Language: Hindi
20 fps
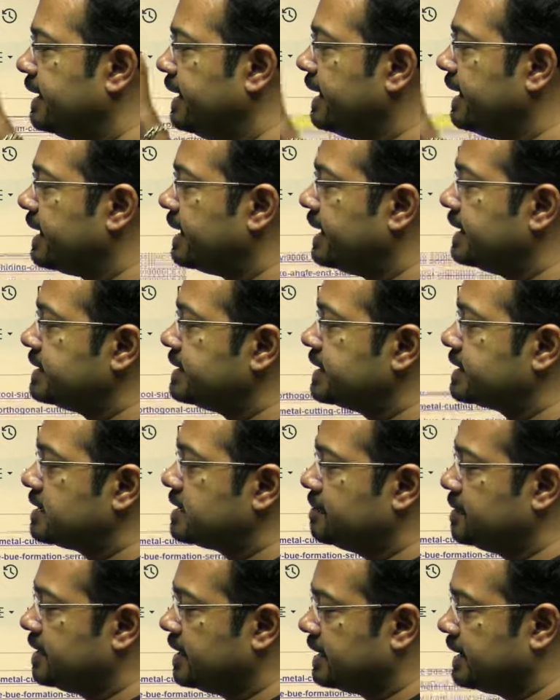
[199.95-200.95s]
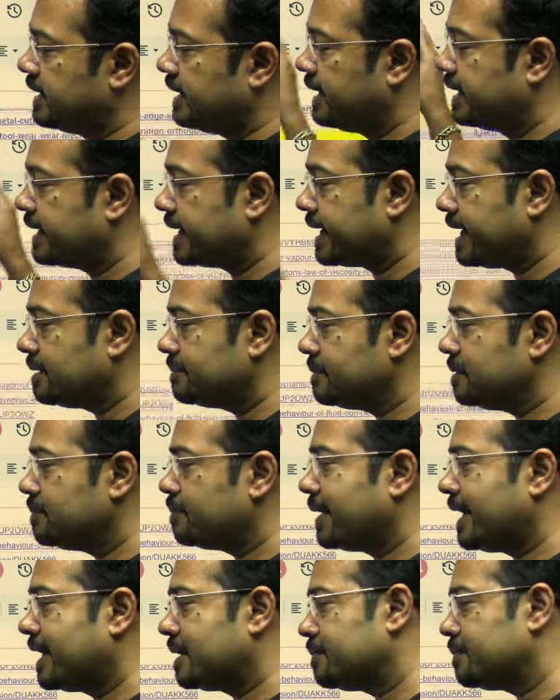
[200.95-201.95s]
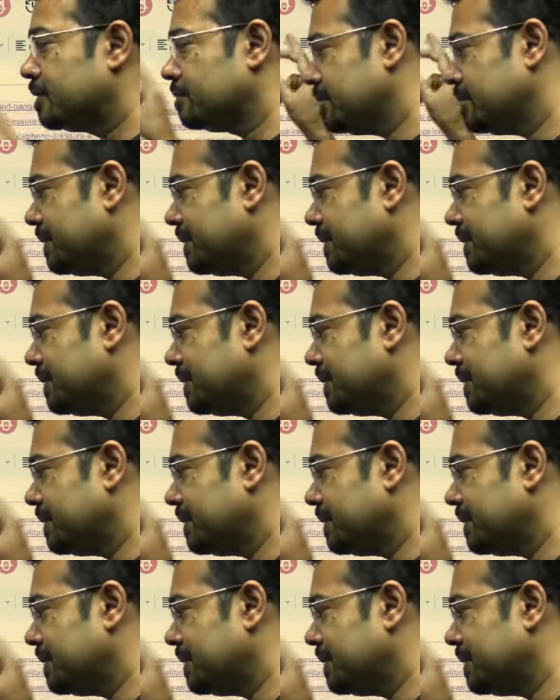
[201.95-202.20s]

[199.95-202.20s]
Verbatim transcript: एक हज़ार से भी ज़्यादा अन अकेडमी प्लेटफॉर्म